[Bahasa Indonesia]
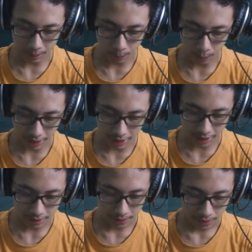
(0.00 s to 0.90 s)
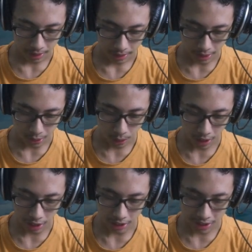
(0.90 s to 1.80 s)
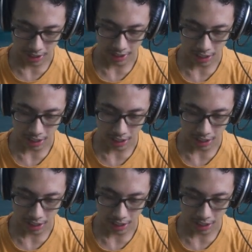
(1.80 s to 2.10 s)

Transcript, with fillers: tempur ya dan juga sedikit